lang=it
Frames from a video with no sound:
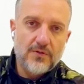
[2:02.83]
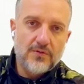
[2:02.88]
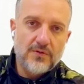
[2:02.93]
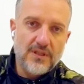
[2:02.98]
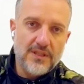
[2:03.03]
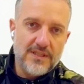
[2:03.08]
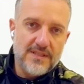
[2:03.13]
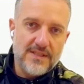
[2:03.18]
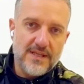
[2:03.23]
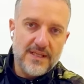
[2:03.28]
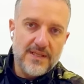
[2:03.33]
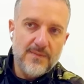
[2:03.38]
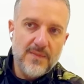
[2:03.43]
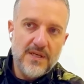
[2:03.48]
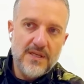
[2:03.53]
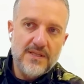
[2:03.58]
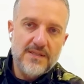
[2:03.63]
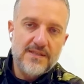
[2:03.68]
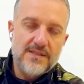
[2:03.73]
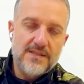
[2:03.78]
utilizzare i
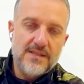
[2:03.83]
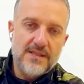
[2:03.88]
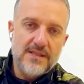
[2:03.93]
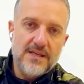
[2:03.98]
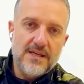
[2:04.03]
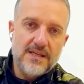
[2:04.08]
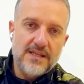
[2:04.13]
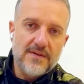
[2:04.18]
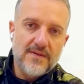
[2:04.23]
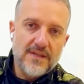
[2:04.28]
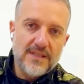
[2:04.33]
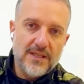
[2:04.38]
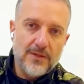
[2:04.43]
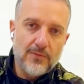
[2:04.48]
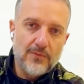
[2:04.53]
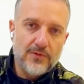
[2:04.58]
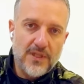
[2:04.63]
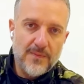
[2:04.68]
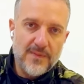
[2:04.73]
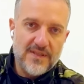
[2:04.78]
mezzi, arrivare
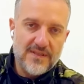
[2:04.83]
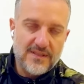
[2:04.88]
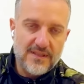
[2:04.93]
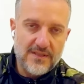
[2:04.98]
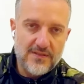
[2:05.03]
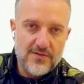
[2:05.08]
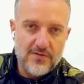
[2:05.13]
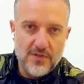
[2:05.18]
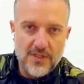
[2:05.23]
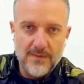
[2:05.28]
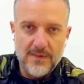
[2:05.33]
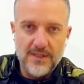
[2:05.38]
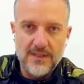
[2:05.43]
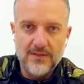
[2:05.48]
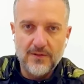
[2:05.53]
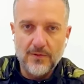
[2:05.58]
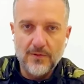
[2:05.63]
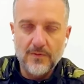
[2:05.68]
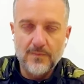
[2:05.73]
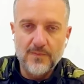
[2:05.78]
all'ultima stazione
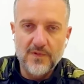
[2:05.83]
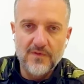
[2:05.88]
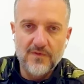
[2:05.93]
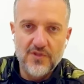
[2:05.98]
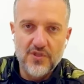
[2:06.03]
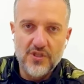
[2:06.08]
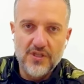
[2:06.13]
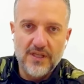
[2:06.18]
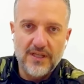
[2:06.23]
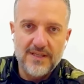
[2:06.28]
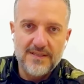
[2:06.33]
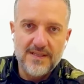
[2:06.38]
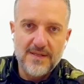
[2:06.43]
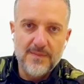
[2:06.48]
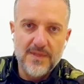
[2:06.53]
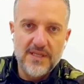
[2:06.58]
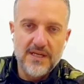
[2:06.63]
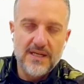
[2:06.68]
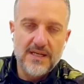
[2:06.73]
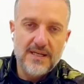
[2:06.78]
metro che è vicina a casa
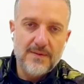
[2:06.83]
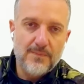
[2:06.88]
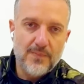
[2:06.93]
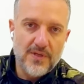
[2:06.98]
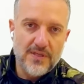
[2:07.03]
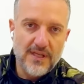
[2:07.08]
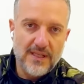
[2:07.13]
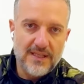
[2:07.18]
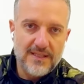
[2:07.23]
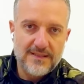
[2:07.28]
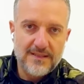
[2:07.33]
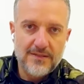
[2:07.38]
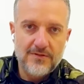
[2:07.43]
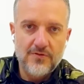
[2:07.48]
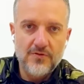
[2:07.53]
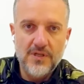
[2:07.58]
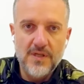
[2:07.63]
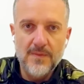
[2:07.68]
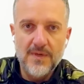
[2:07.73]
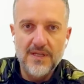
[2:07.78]
mia e poi dalla
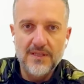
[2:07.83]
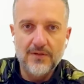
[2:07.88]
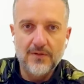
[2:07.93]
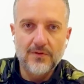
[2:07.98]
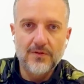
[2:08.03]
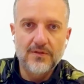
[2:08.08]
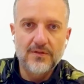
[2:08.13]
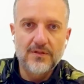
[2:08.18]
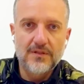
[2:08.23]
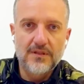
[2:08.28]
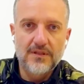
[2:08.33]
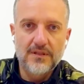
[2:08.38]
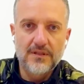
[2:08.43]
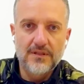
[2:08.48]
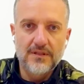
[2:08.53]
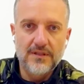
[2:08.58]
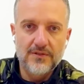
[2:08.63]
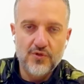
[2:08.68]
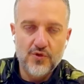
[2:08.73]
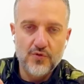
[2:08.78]
stazione metro
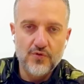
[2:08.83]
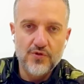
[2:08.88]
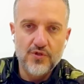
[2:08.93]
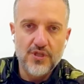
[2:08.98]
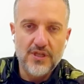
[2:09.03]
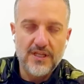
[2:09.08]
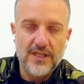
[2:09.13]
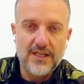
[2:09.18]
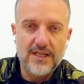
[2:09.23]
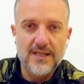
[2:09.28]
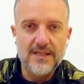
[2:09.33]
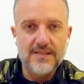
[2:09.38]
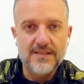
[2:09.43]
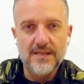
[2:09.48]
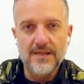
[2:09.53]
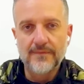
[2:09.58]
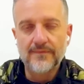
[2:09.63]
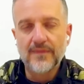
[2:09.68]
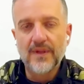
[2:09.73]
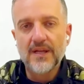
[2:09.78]
eh, giungere a
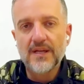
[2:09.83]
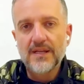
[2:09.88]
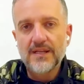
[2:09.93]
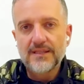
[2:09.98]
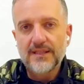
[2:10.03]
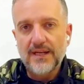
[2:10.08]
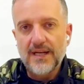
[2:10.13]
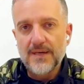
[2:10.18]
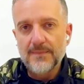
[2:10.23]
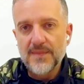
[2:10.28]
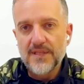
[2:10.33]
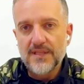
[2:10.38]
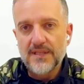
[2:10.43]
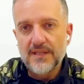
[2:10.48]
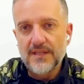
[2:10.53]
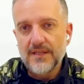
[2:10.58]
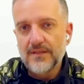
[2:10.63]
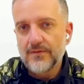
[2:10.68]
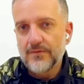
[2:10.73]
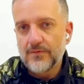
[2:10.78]
casa
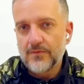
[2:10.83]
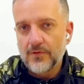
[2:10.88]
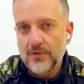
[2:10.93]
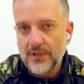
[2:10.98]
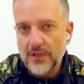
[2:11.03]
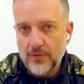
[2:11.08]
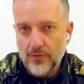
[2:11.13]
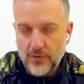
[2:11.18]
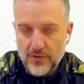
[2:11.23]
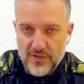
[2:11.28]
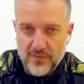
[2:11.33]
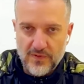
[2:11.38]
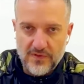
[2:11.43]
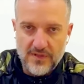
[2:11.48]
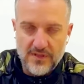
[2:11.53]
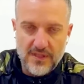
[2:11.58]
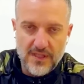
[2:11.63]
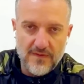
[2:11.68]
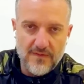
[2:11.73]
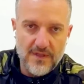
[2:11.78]
tramite uno dei loro
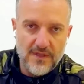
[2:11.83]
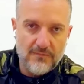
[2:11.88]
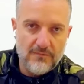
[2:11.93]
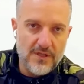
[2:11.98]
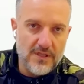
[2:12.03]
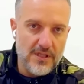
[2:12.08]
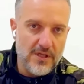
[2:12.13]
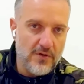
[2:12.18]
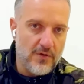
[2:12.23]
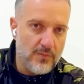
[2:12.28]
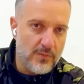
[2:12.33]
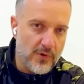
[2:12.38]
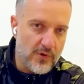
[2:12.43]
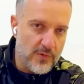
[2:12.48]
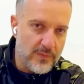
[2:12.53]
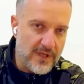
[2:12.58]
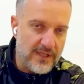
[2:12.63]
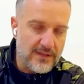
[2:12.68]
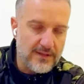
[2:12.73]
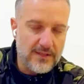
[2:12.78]
dispositivi, quindi o un
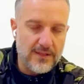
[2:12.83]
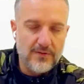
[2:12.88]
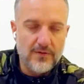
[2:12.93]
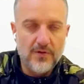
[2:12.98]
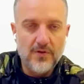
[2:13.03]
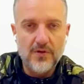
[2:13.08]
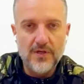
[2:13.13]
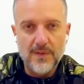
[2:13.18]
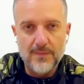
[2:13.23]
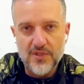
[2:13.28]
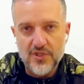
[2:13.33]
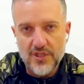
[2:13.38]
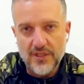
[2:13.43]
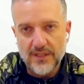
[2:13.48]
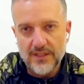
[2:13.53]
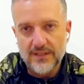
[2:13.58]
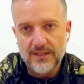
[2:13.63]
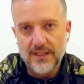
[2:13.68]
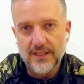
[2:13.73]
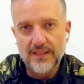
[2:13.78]
monopattino o una
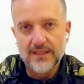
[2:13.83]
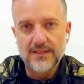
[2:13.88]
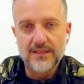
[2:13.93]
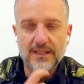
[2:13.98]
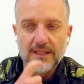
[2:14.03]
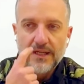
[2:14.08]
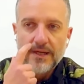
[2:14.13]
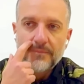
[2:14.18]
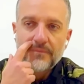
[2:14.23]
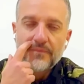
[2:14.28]
bicicletta elettrica.